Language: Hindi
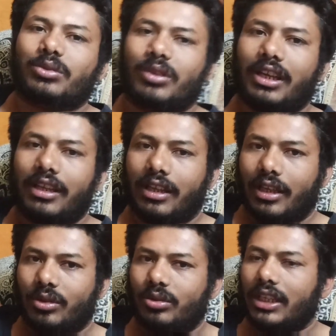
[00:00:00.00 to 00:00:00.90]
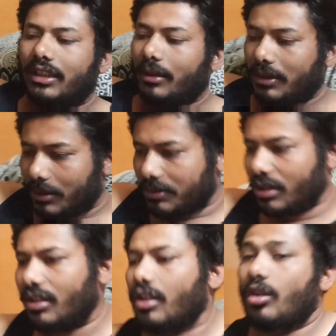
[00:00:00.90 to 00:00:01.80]
चुका है तो देखते हैं अभी
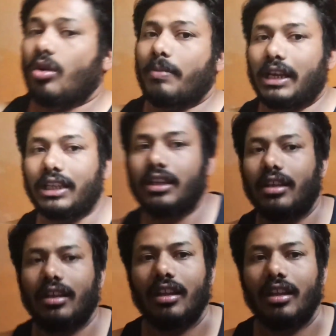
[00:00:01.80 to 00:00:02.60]
सब्जी और बाकी